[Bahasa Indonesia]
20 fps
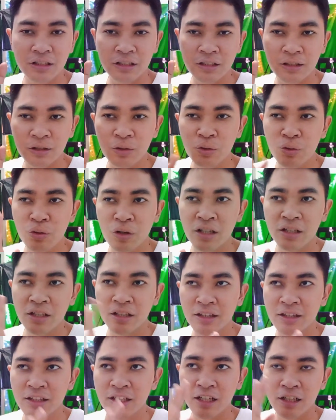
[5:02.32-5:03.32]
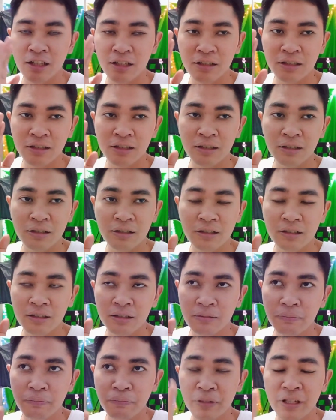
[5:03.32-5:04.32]
uh, gua tentang
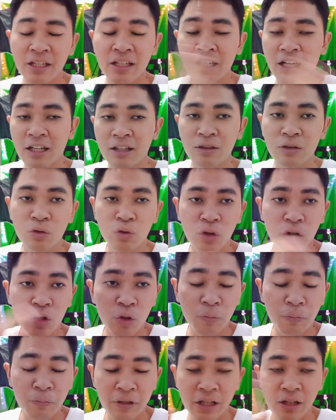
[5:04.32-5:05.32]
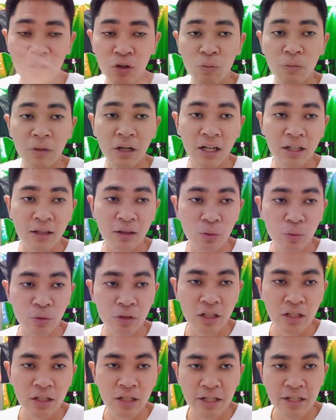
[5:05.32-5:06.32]
prank hantu atau prank rumah hantu
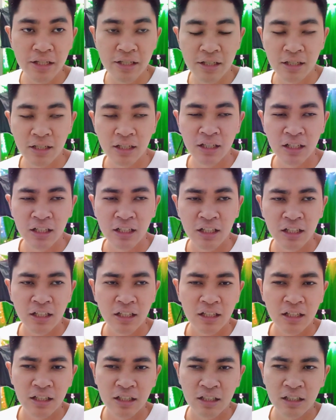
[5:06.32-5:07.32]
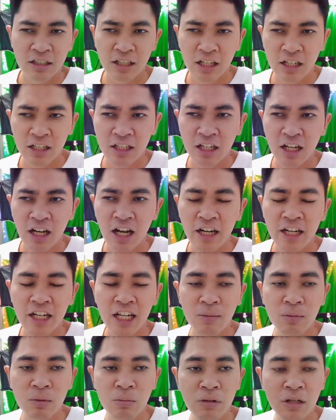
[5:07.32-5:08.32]
ini guys uh, karena
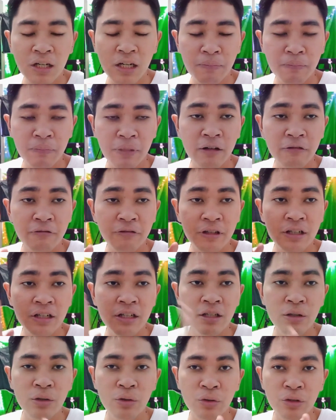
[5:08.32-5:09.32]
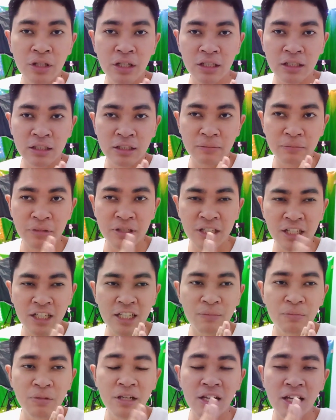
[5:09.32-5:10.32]
ada beberapa video yang bisa
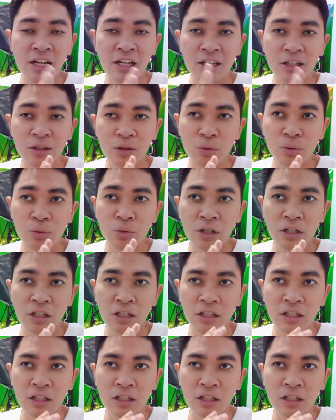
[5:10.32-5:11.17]
dibilang tuh